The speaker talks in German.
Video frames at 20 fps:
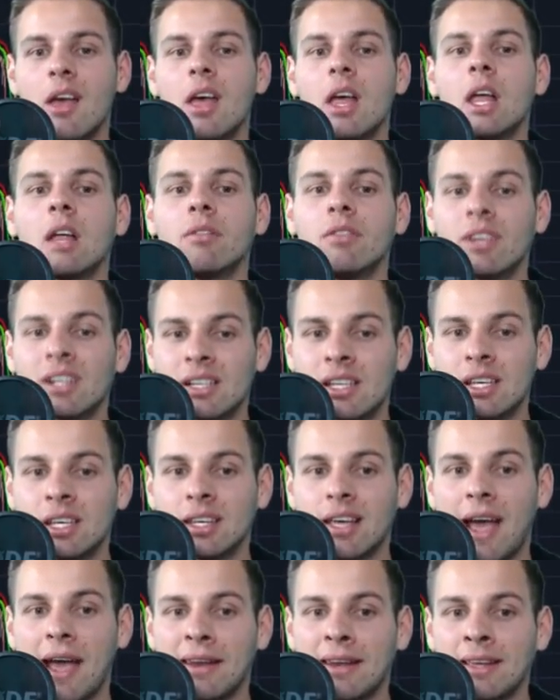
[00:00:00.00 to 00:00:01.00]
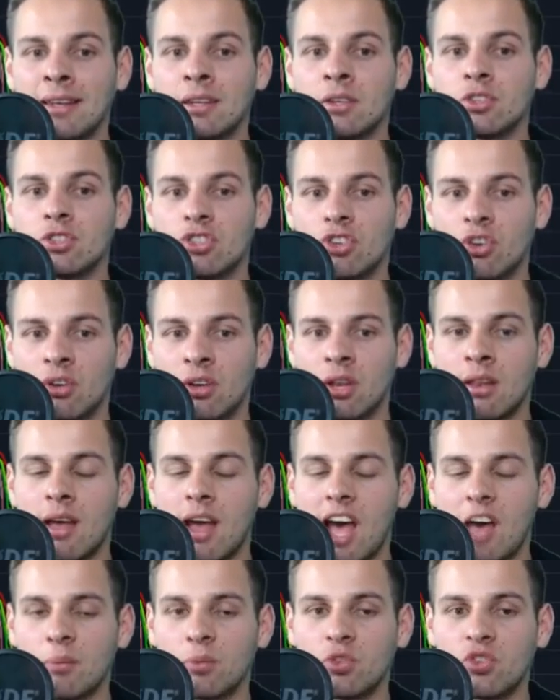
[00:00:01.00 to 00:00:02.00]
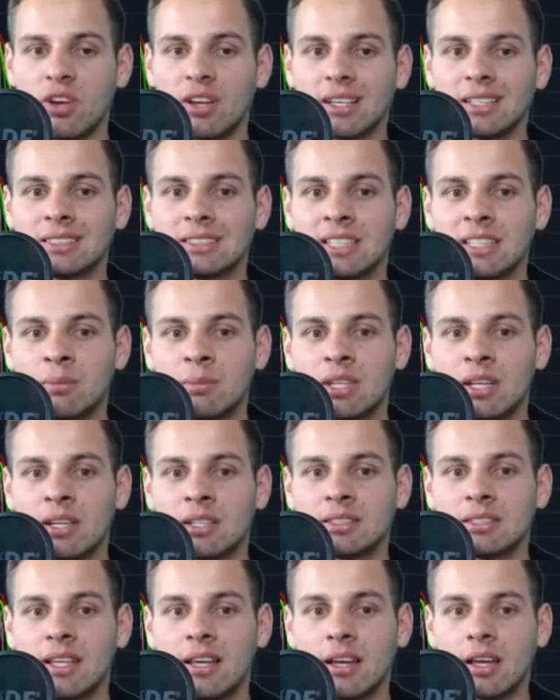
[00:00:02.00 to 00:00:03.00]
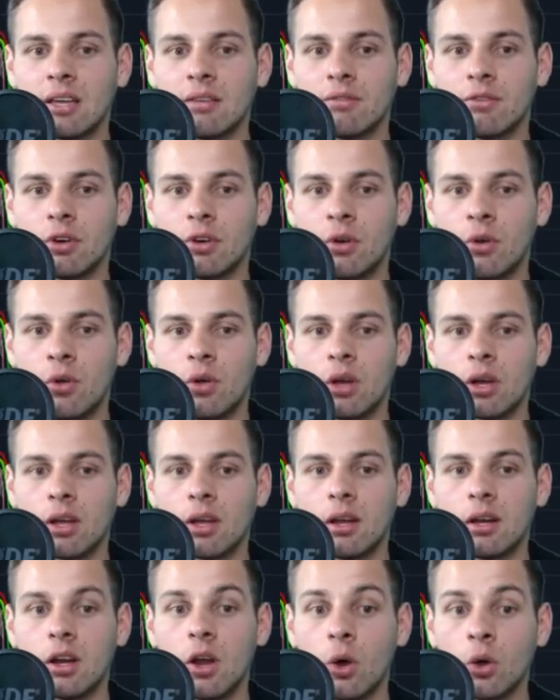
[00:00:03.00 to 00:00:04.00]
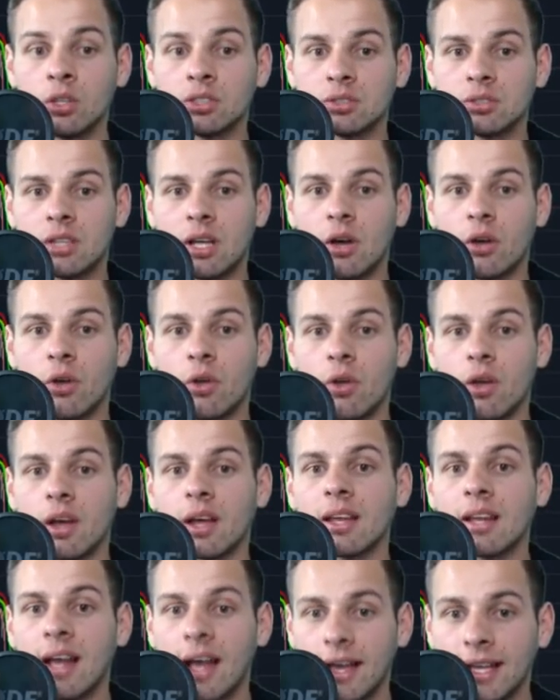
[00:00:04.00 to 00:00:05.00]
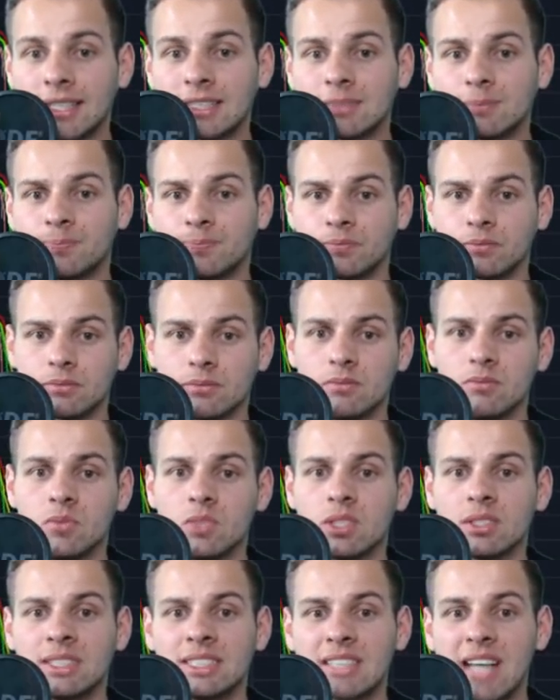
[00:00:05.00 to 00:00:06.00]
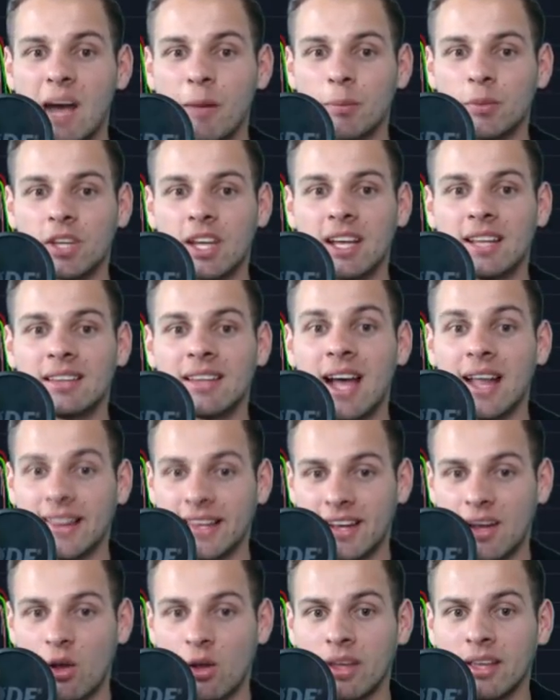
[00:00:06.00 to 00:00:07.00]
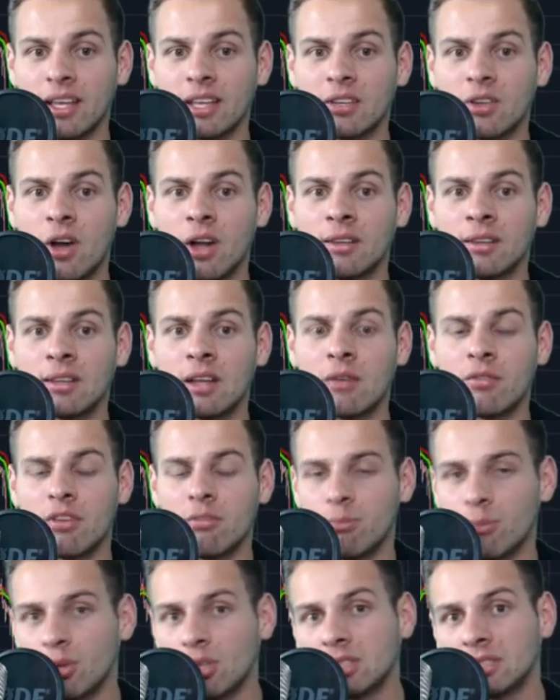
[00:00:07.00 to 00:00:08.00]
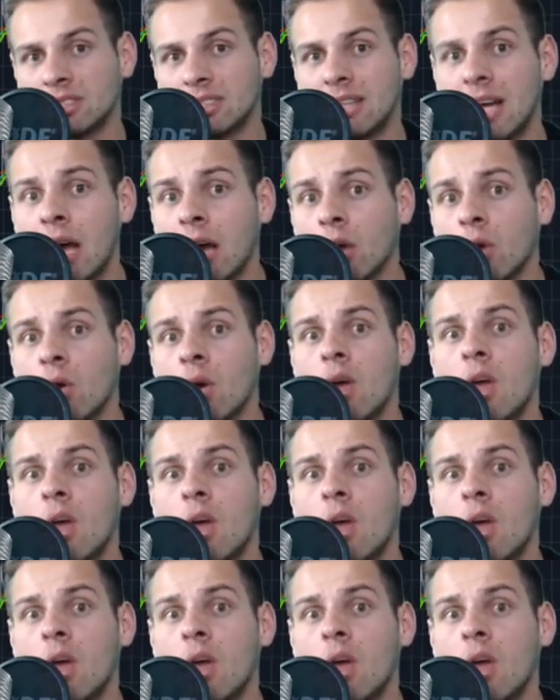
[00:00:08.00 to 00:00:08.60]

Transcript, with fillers: wirklich einen schönen Uptrend gesehen mit einer Serie von höheren Lows und auch höheren Highs. Dieser Uptrend hat dann auch hingedeutet auf ein Bull-Szenario,